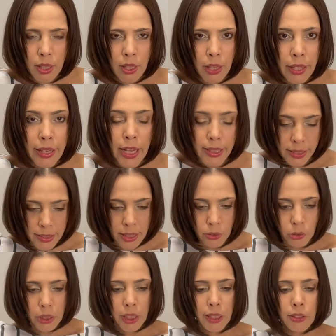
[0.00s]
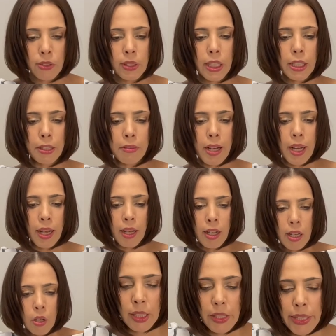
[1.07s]
えかつての金融危機は
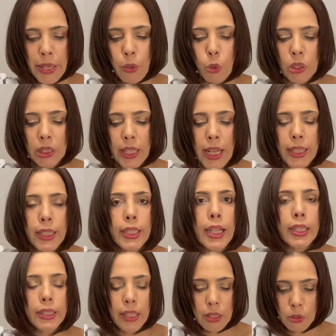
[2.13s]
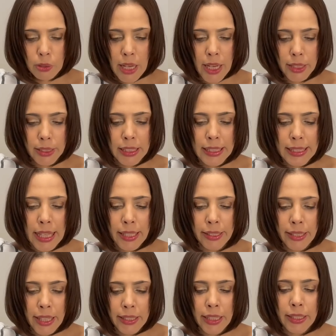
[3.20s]
え発端になったのが
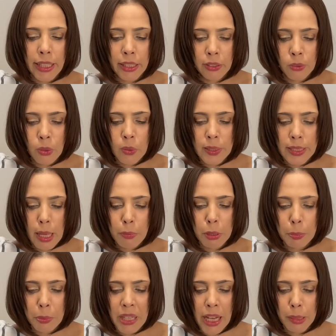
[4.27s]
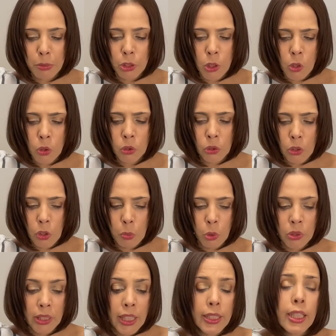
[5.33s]
2007年のサブプライムローンの
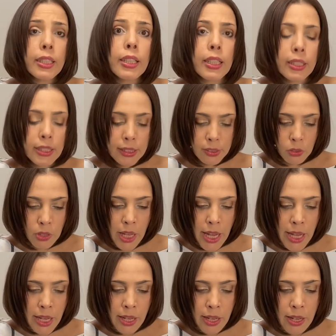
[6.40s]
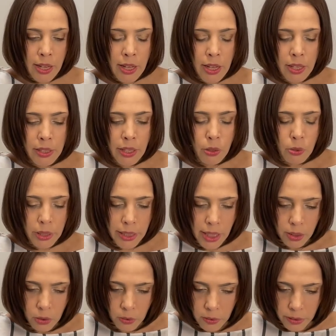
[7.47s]
問題だったんですよね。で、これ
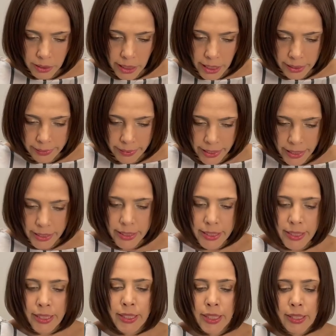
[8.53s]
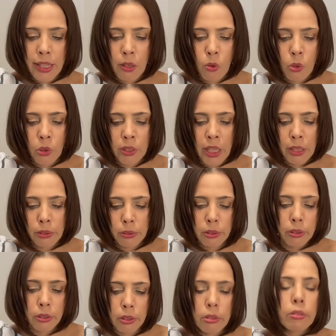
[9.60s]
が今回は新型
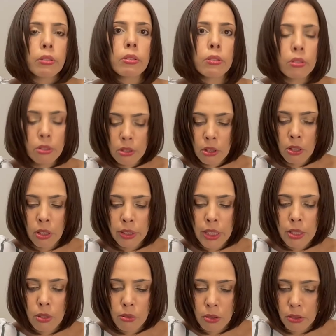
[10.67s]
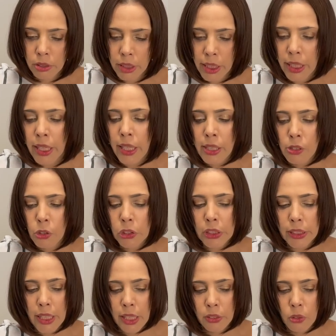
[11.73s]
コロナウイルスということ。で、そこに
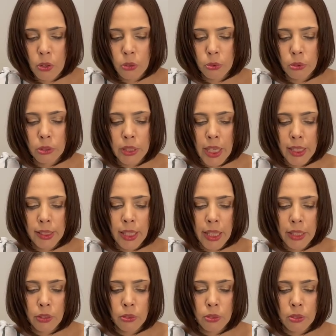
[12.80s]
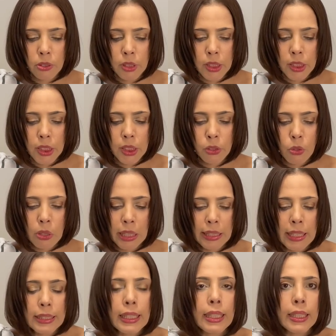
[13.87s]
ロシアのウクライナへの軍事侵攻が
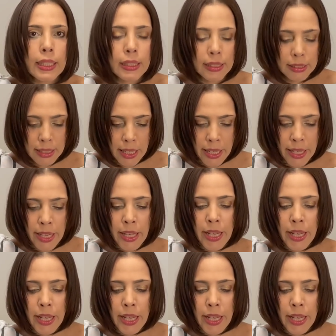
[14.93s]
重なって、